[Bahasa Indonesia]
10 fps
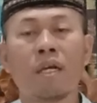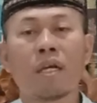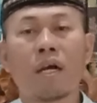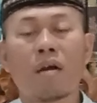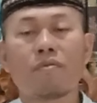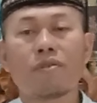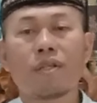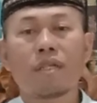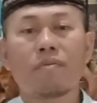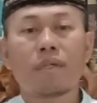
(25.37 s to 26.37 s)
Kaum
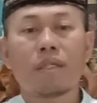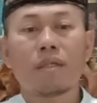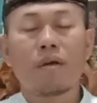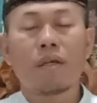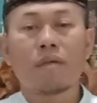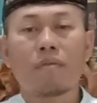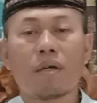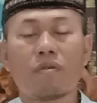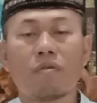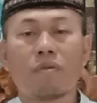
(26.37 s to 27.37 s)
muslimin
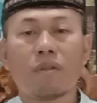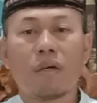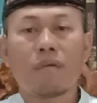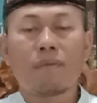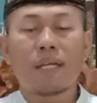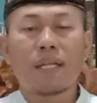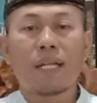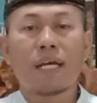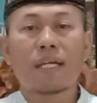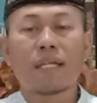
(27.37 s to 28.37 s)
rahimakumullah,
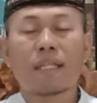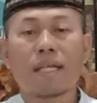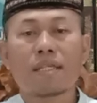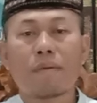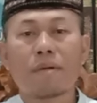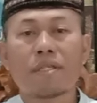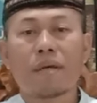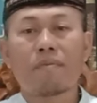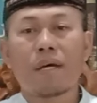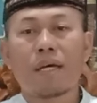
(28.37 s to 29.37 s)
marilah kita
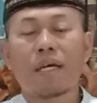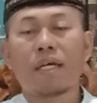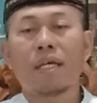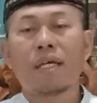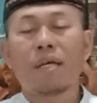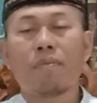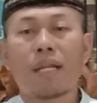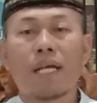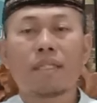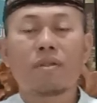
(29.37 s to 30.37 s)
sama-sama
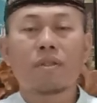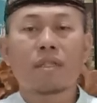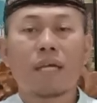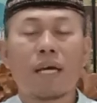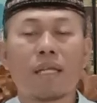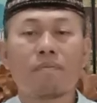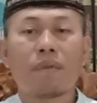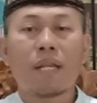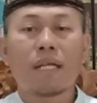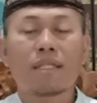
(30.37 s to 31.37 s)
melanjutkan
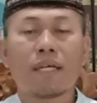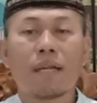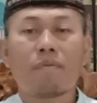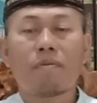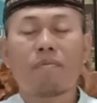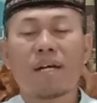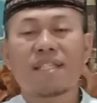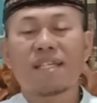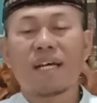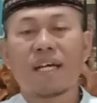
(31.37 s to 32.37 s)
belajar
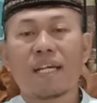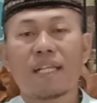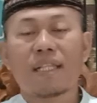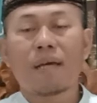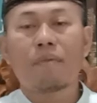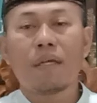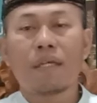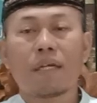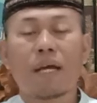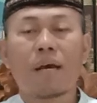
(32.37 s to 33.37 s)
membaca kitab
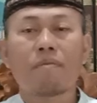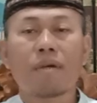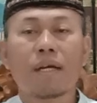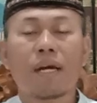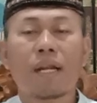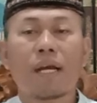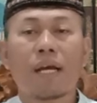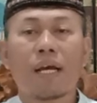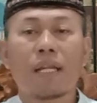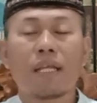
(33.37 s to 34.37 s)
hikam
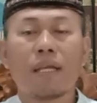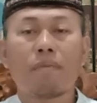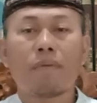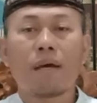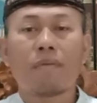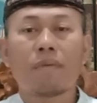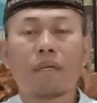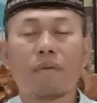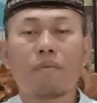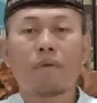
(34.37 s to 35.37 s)
karangan Imam
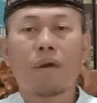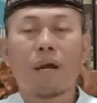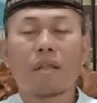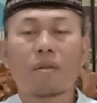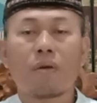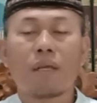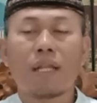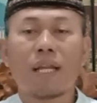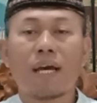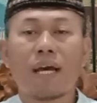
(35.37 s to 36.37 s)
Ibnu
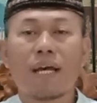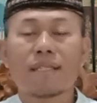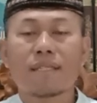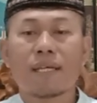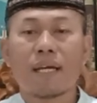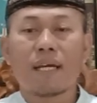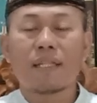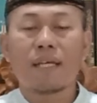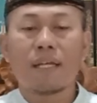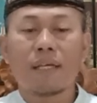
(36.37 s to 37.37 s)
Athaillah
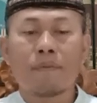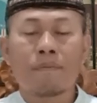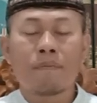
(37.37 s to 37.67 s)
As-Sakandari.